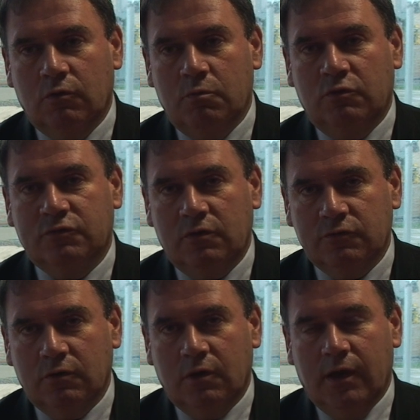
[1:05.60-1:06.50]
au bon
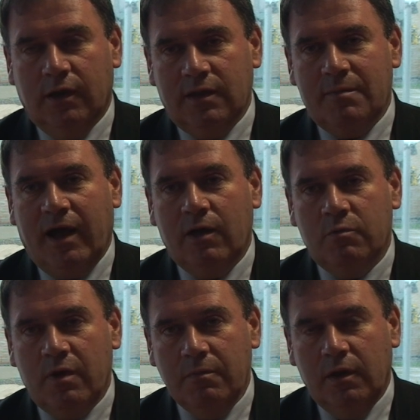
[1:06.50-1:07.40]
sens des marins
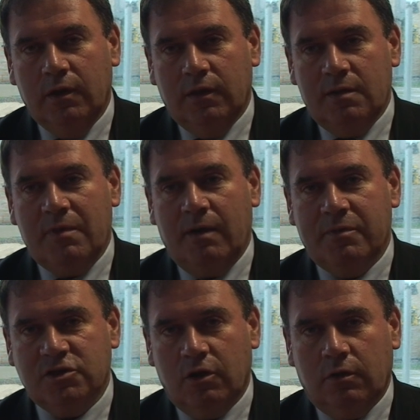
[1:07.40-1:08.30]
eux-mêmes des marins
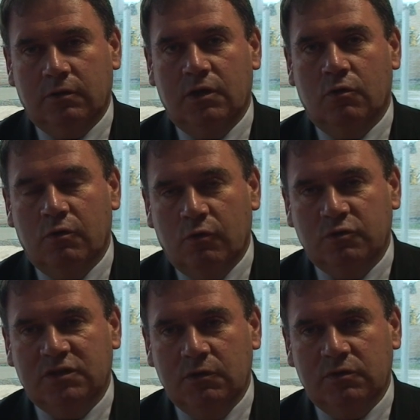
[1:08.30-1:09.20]
pêcheurs qui eux
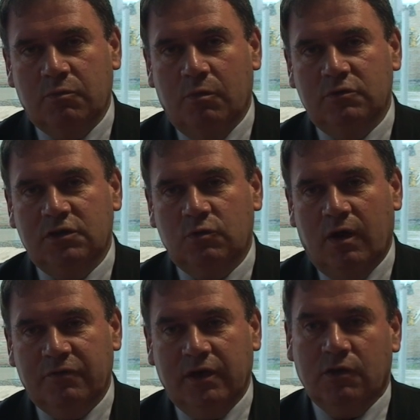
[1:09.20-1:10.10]
aussi ont des propositions
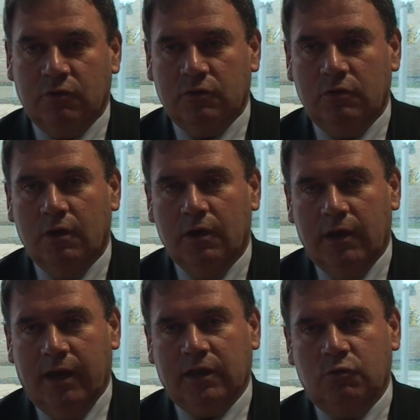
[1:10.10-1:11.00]
à faire et qui entendent
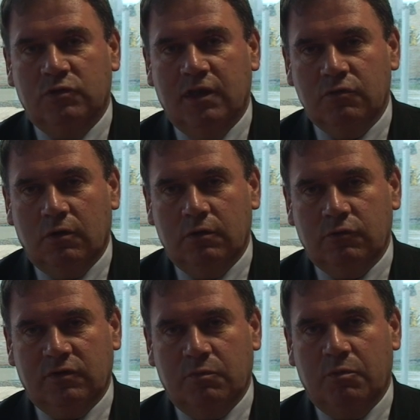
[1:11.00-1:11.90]
être écoutés sur, euh,
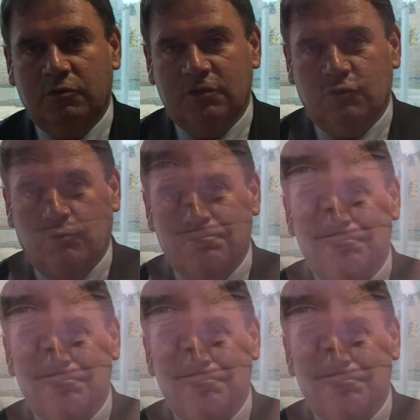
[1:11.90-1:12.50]
sur ces propositions.